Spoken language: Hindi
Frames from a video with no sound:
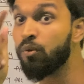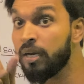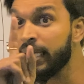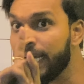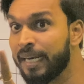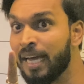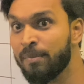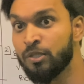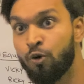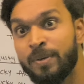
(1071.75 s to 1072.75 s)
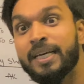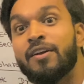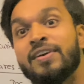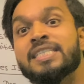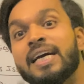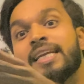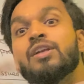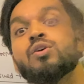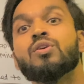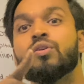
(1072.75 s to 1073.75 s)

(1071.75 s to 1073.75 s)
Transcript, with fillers: वही एक लाख में से वो भी कन्विंस कर रही लोगों